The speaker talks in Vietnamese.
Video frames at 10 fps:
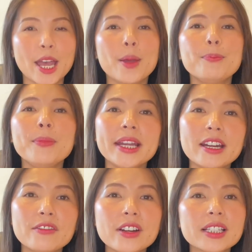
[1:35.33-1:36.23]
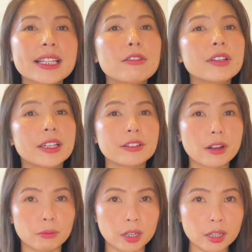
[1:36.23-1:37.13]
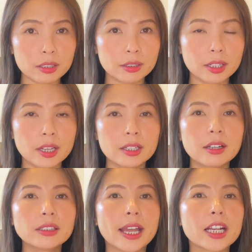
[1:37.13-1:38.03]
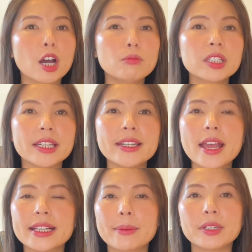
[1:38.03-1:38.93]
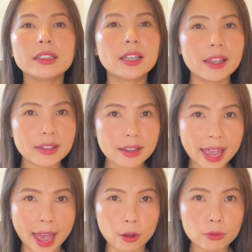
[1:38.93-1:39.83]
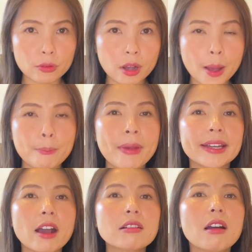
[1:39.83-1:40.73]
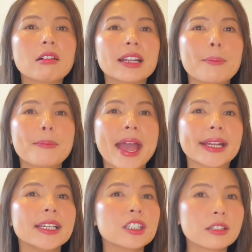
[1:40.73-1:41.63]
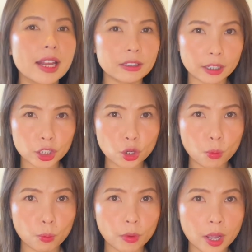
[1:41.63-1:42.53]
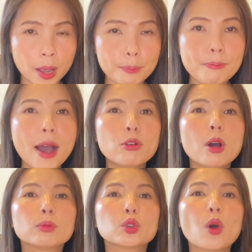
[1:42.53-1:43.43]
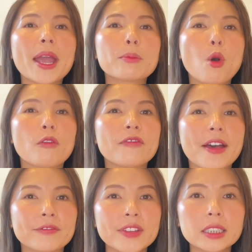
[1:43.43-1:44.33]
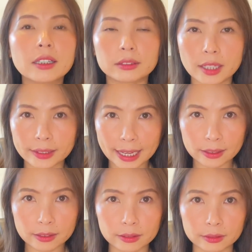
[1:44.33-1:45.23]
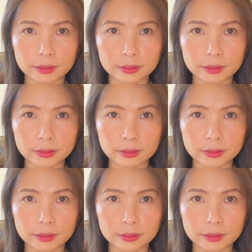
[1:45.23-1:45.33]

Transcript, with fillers: Metaverse theo nghĩa rộng hơn, có thể không chỉ đề cập đến thế giới ảo, mà nó còn là mạng Internet nói chung, bao gồm toàn bộ phạm vi thực tế tăng cường.